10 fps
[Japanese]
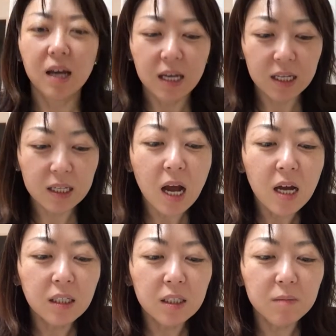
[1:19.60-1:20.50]
一
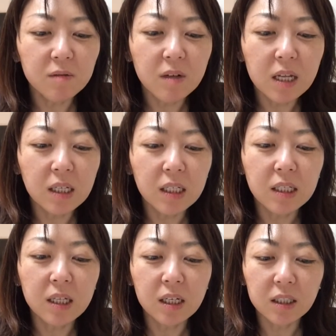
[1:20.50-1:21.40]
体自分は何
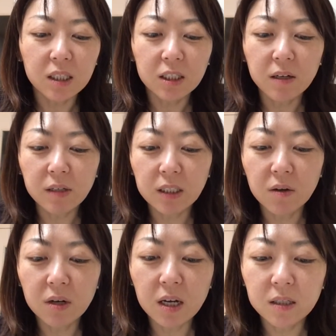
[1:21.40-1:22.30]
に対して幸せ
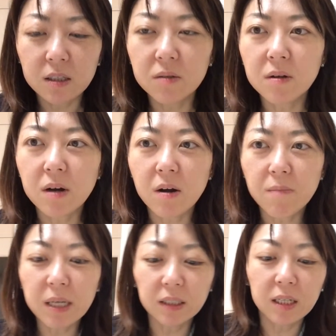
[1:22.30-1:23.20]
を感じるのかを
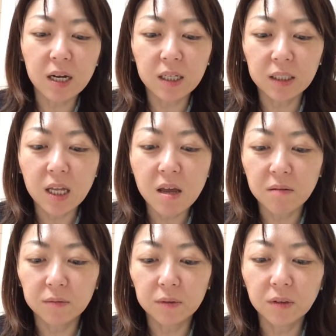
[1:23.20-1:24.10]
まず探し
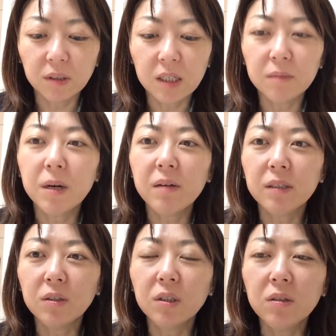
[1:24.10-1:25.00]
て、複数ある場合
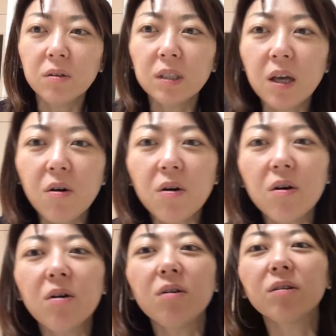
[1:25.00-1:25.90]
は順位をつけ
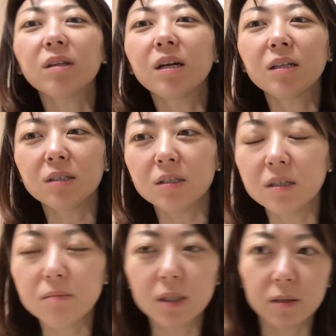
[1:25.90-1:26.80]
ようって話に
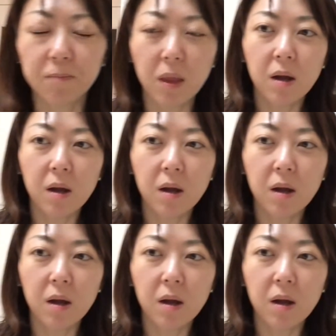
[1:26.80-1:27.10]
なります。